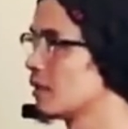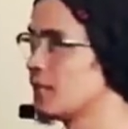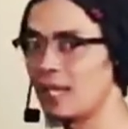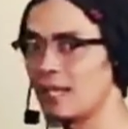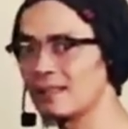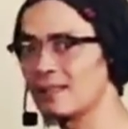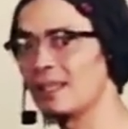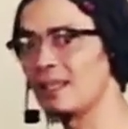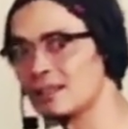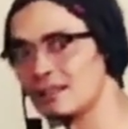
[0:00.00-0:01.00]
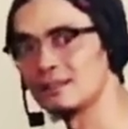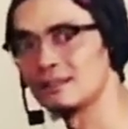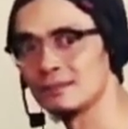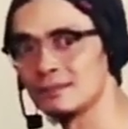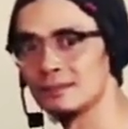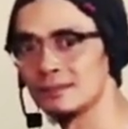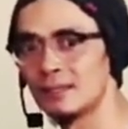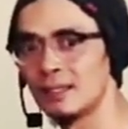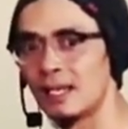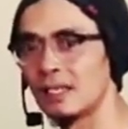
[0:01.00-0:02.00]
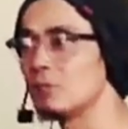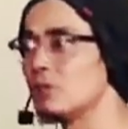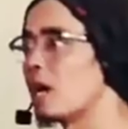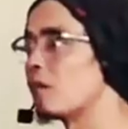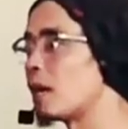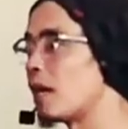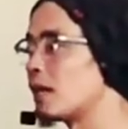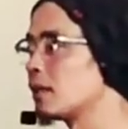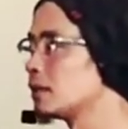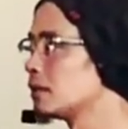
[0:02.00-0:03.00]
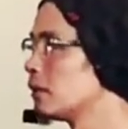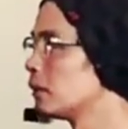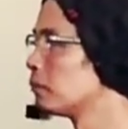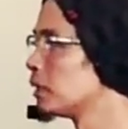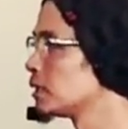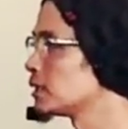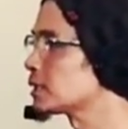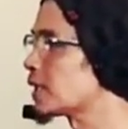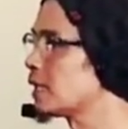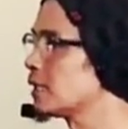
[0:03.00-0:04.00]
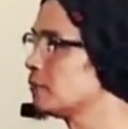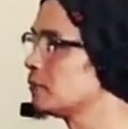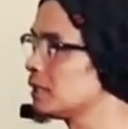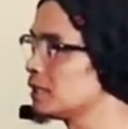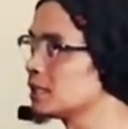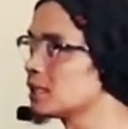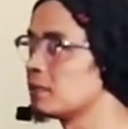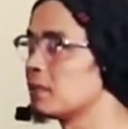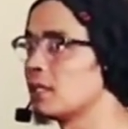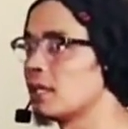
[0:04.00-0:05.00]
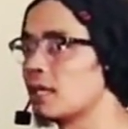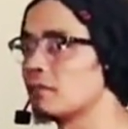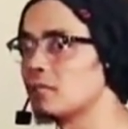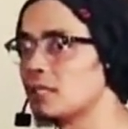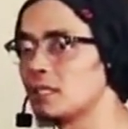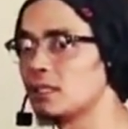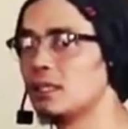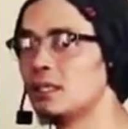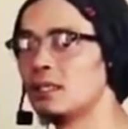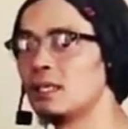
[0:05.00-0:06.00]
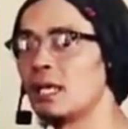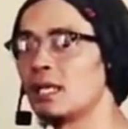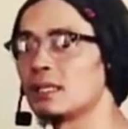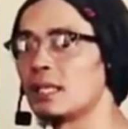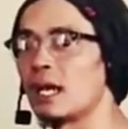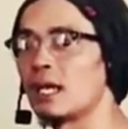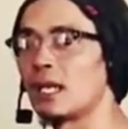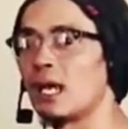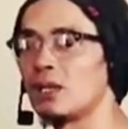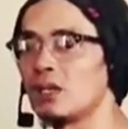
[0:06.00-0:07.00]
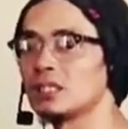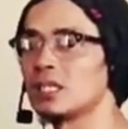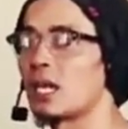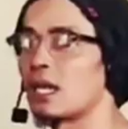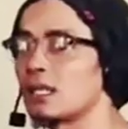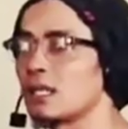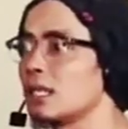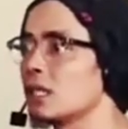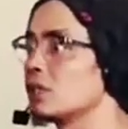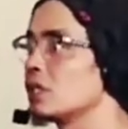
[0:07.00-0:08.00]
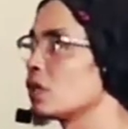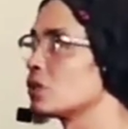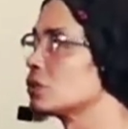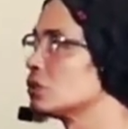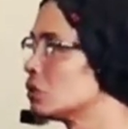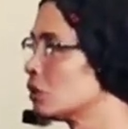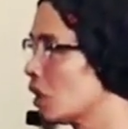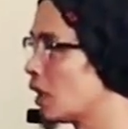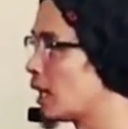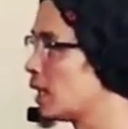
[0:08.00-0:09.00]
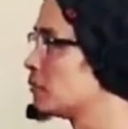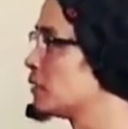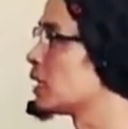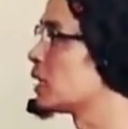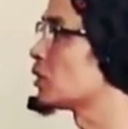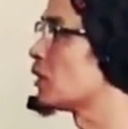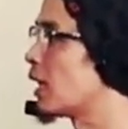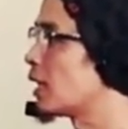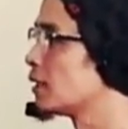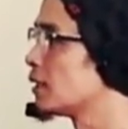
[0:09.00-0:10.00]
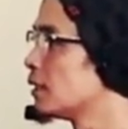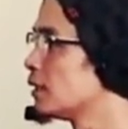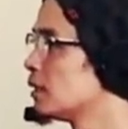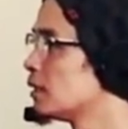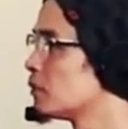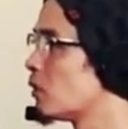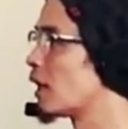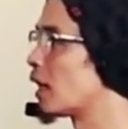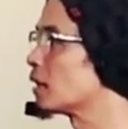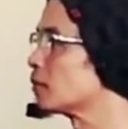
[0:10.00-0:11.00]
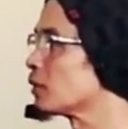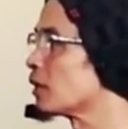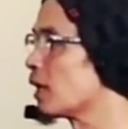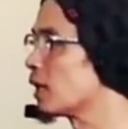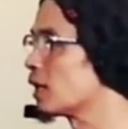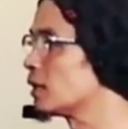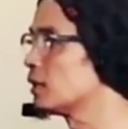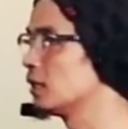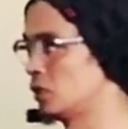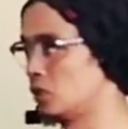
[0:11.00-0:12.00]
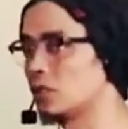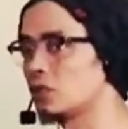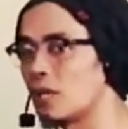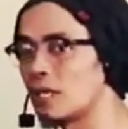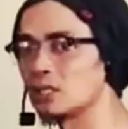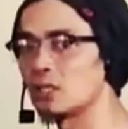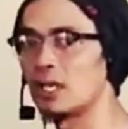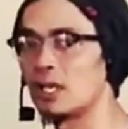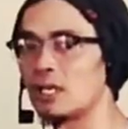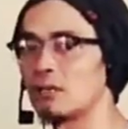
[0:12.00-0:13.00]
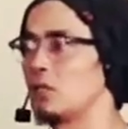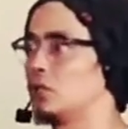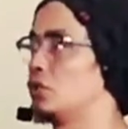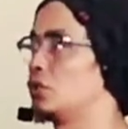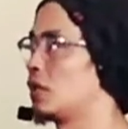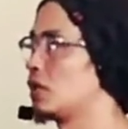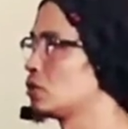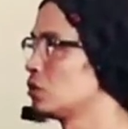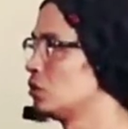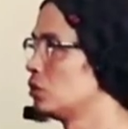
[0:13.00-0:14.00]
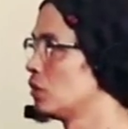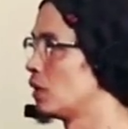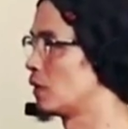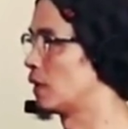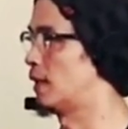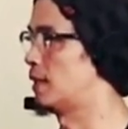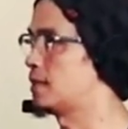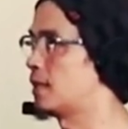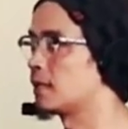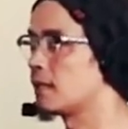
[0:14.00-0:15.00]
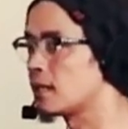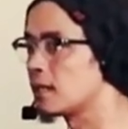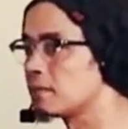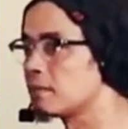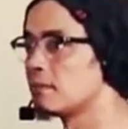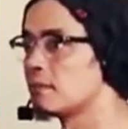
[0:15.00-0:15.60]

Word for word: Niatna. Haya budak pang plus kali min sama dengan min niatna karena Allah carana mengikuti Rasulullah hayang bisa sholat mau karab sorangan hitung-hitungan sorangan batur sholat subuh dua rakaat siapa genep